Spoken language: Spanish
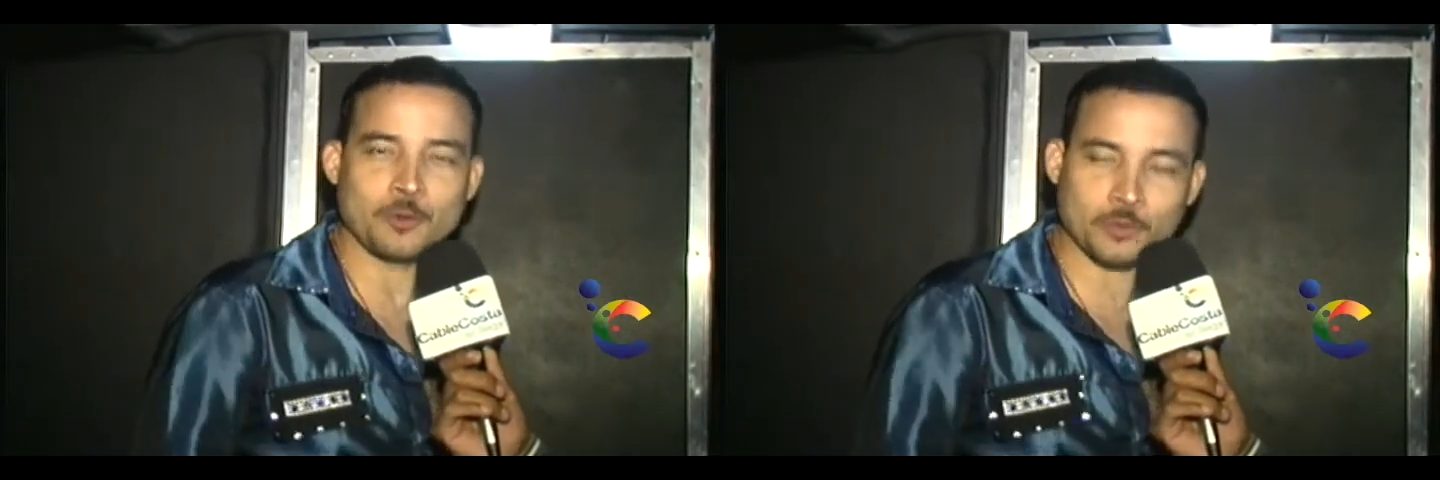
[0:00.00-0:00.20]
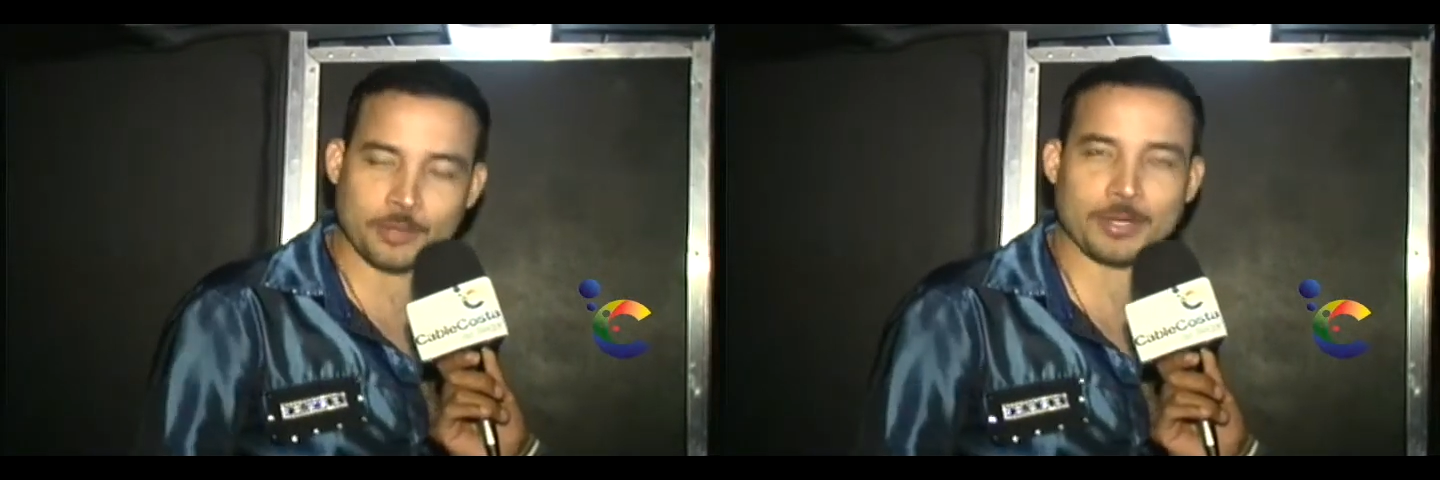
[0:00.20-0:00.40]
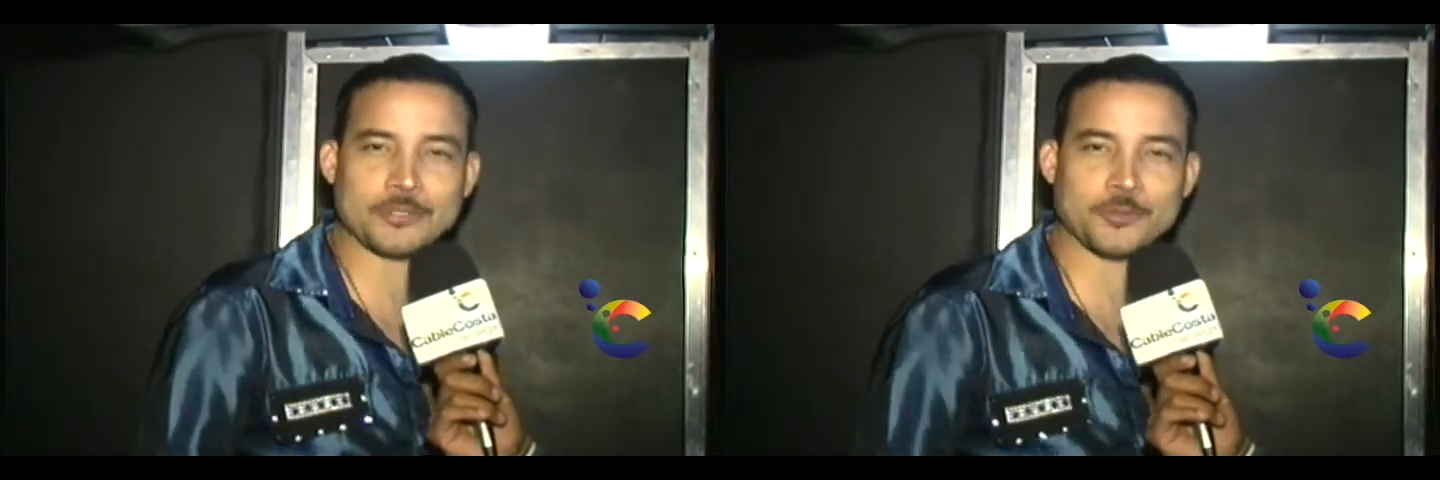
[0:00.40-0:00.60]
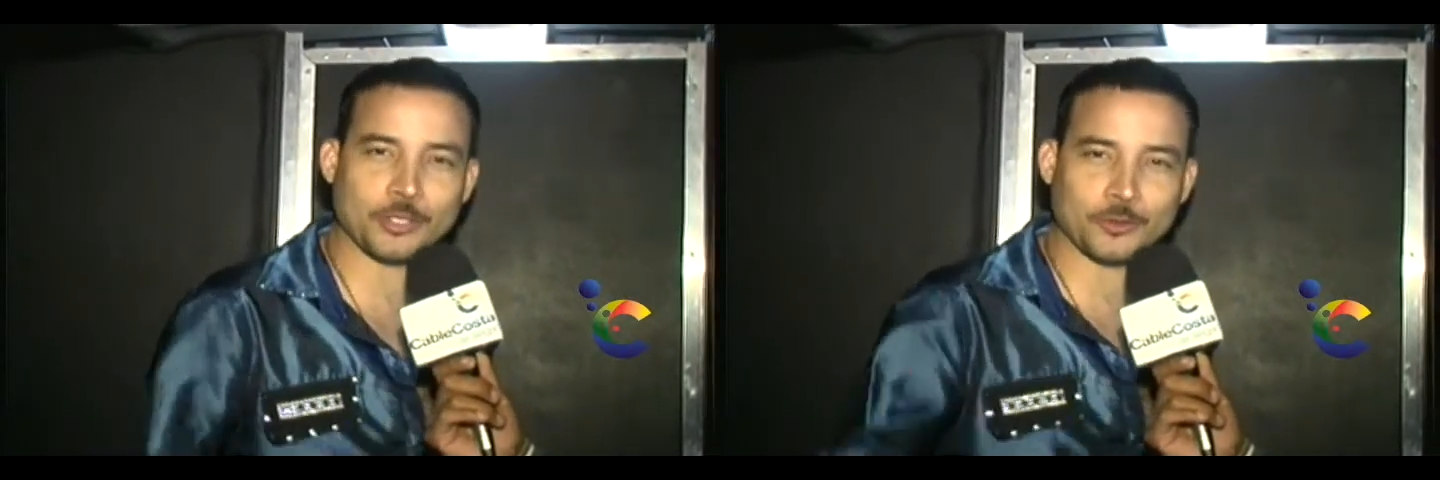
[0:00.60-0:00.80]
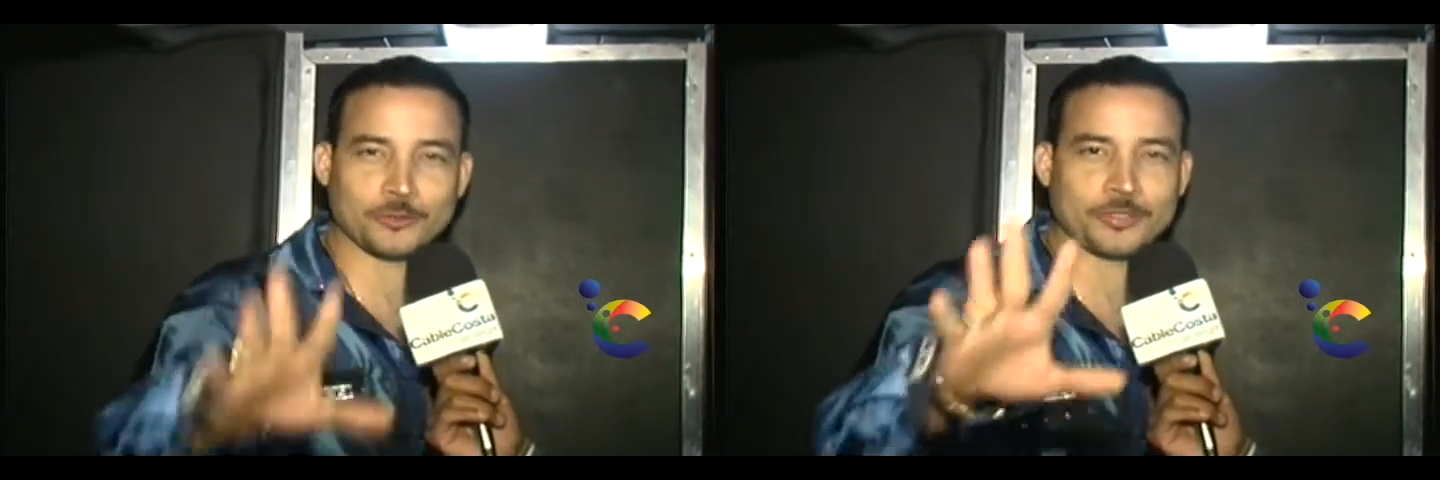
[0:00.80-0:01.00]
Un abrazo y
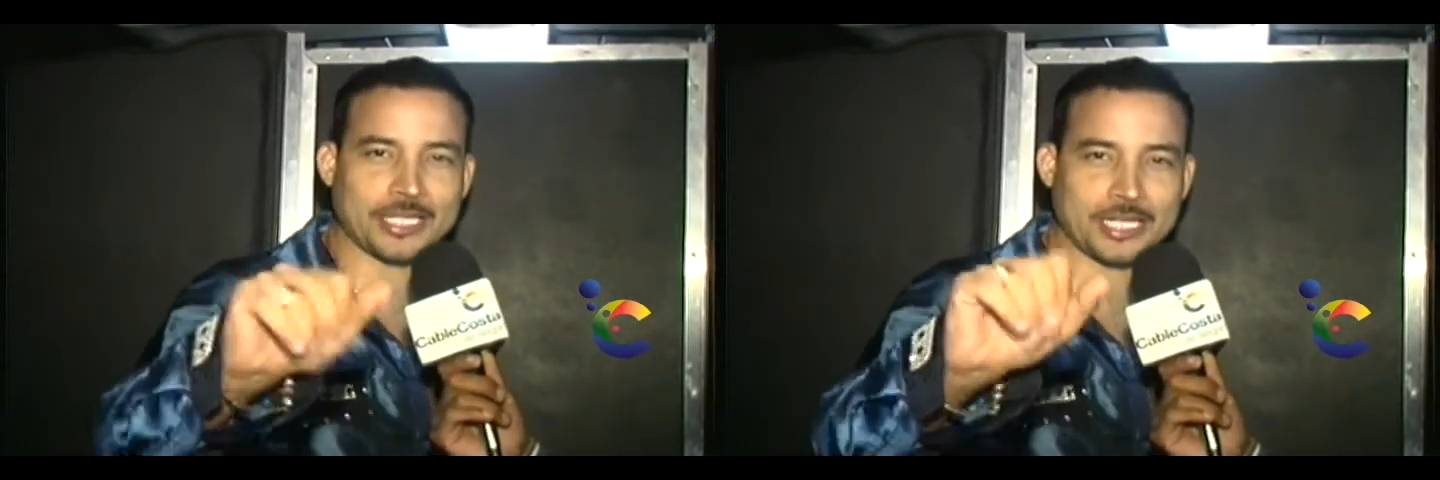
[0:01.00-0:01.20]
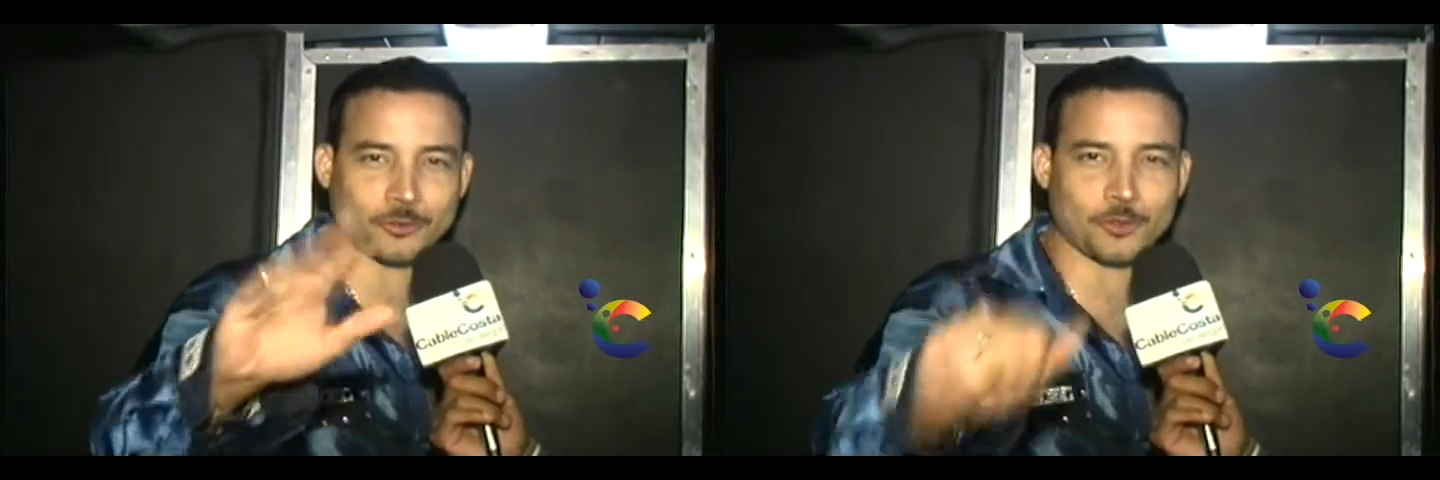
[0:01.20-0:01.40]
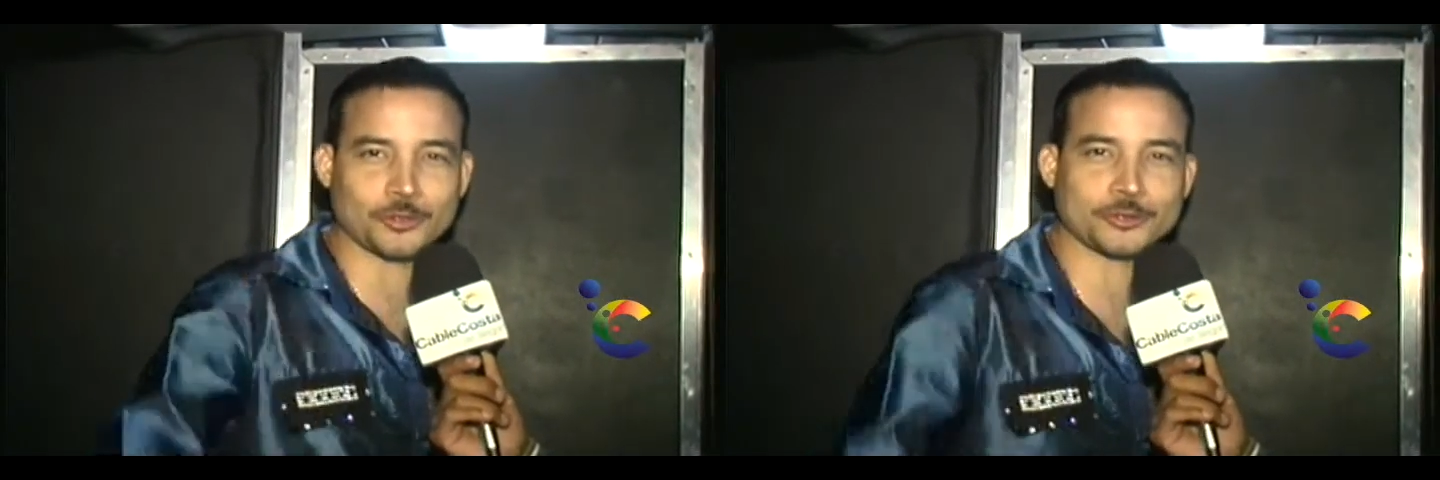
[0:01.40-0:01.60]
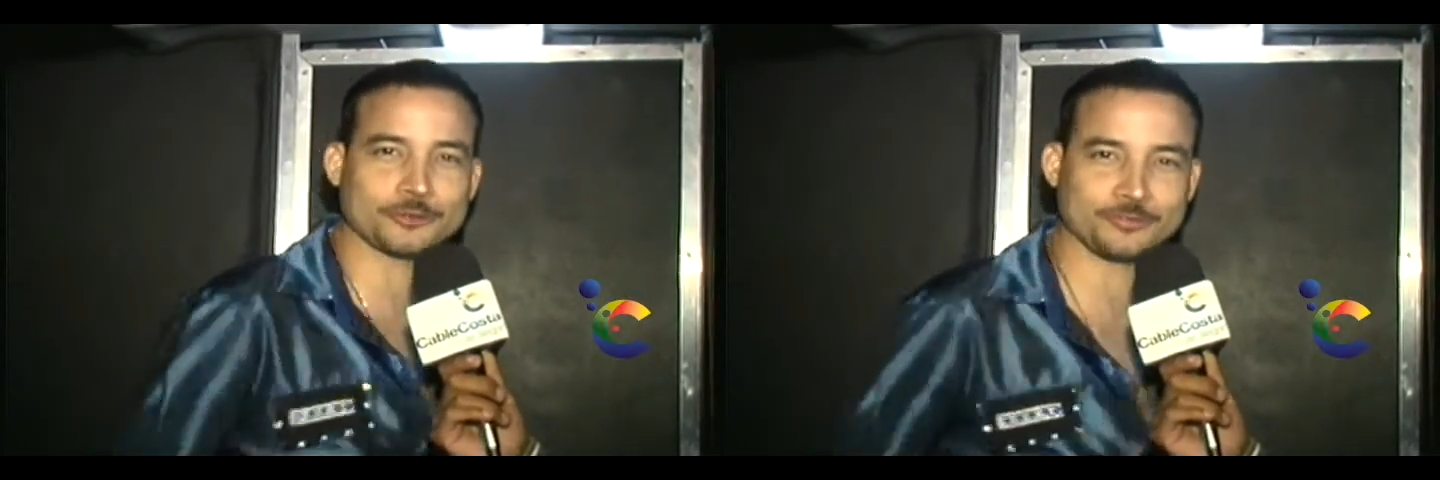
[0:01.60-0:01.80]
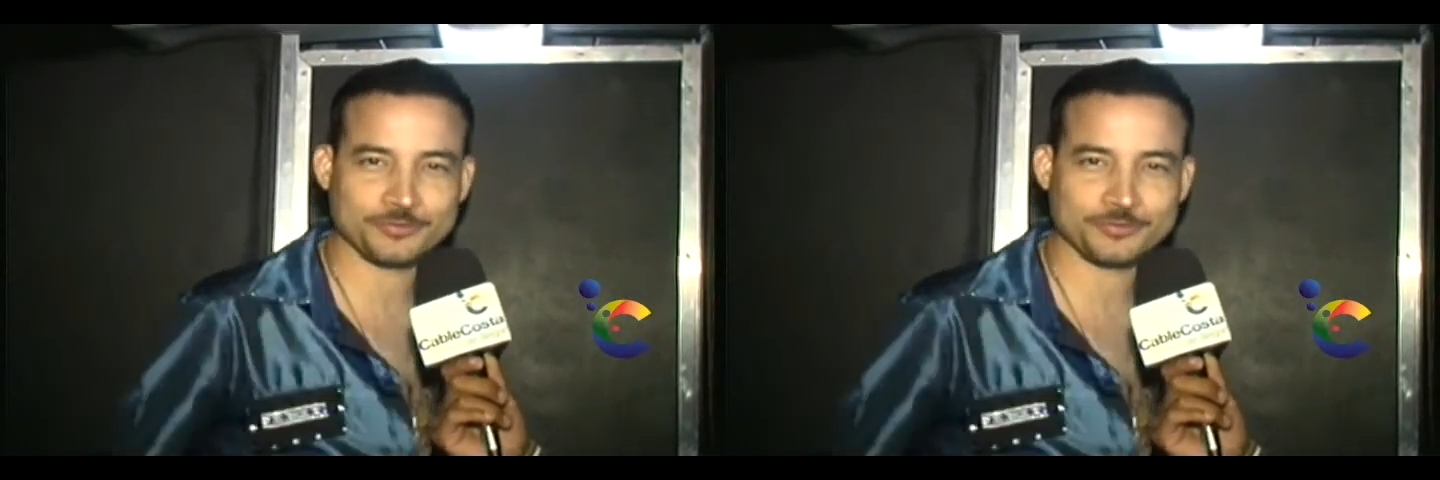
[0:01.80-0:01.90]
que Dios los bendiga a todos.